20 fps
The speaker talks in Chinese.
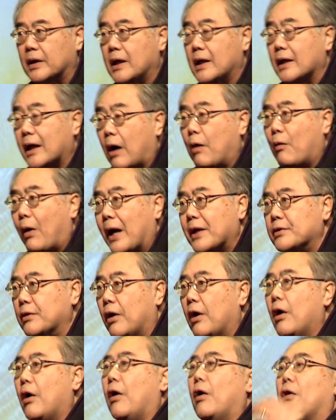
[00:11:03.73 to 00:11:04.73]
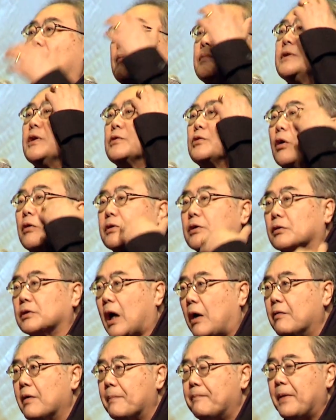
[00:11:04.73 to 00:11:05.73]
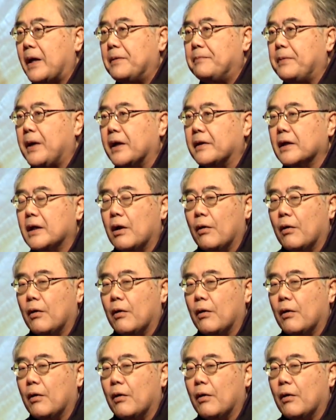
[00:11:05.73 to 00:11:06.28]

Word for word: 然后完以后，哦，我们就从头到尾背一遍。